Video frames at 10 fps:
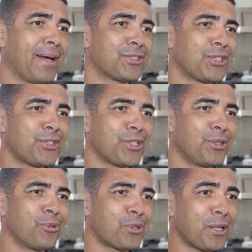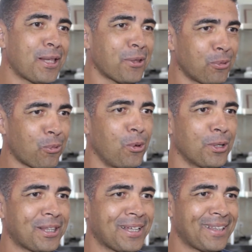a gente não tem dado
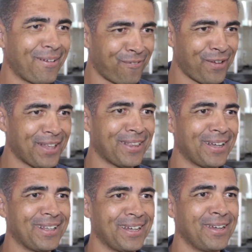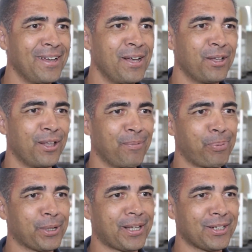conta da venda, né?
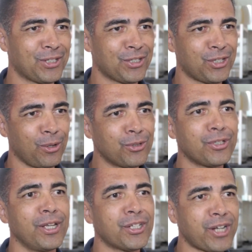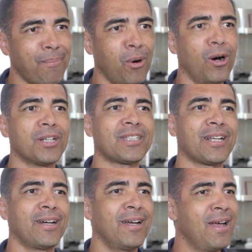Porque a gente, onde deixa a
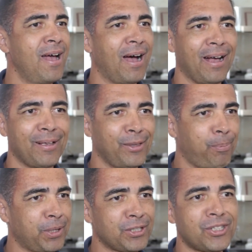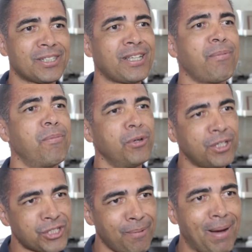amostra, ah, depois a gente recebe muitas
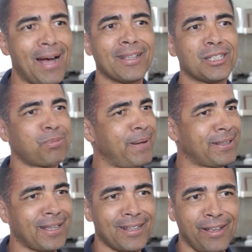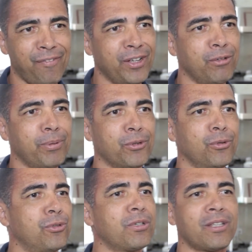chamadas para estar tá levando o
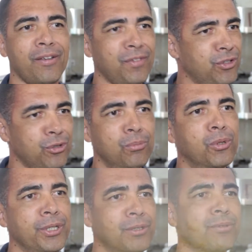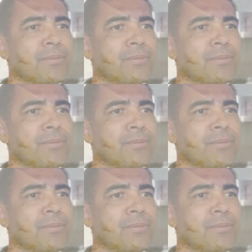produto que tem vendido muito.